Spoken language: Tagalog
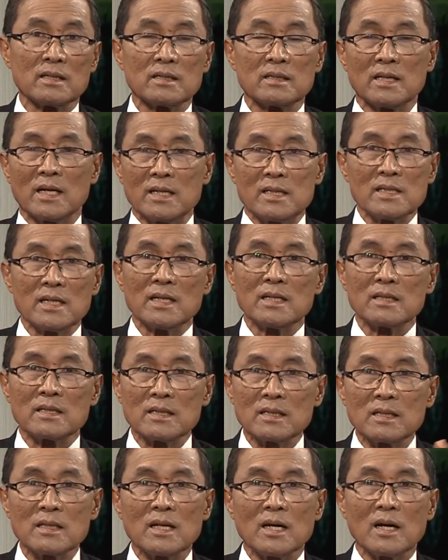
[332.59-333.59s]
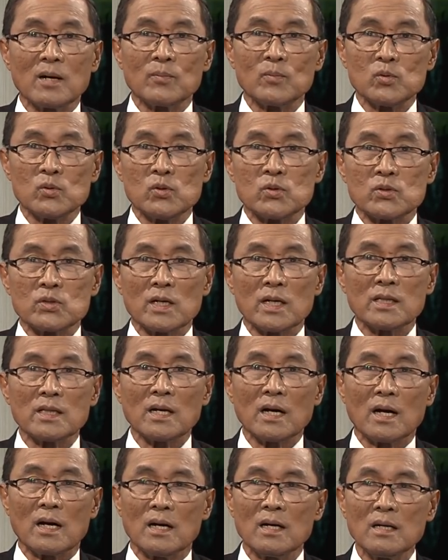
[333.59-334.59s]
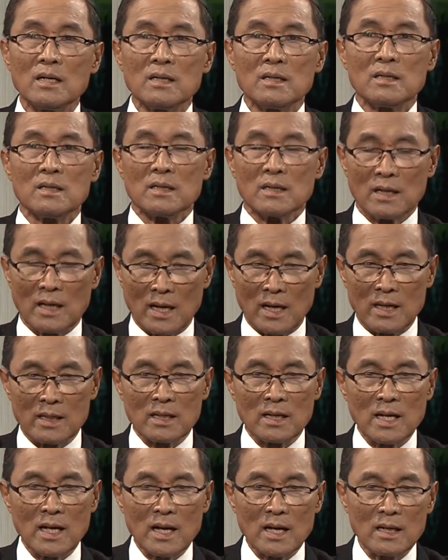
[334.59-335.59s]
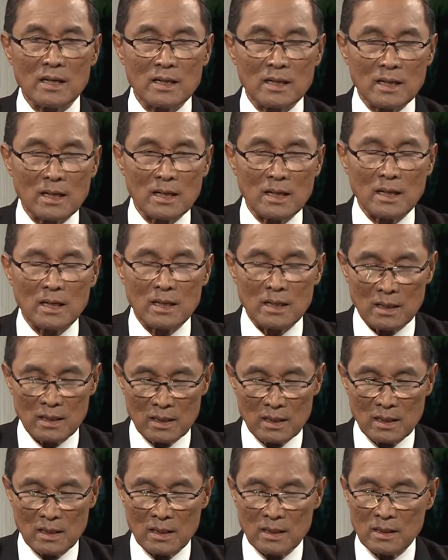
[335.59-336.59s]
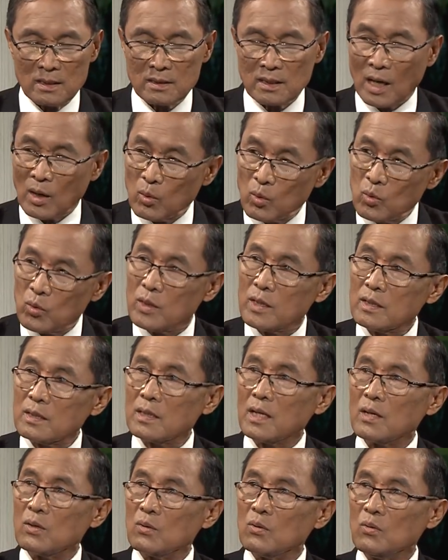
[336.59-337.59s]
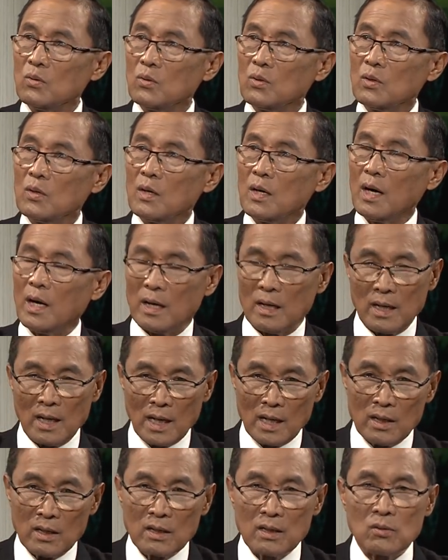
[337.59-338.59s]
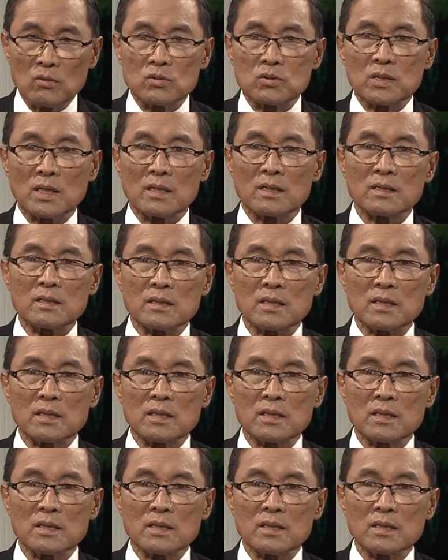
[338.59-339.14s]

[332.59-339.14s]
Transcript: Dayjay inted ni Apo Diyos nga daga, nga hanlaeng uh, talunin tayo, hanlaeng nga usarin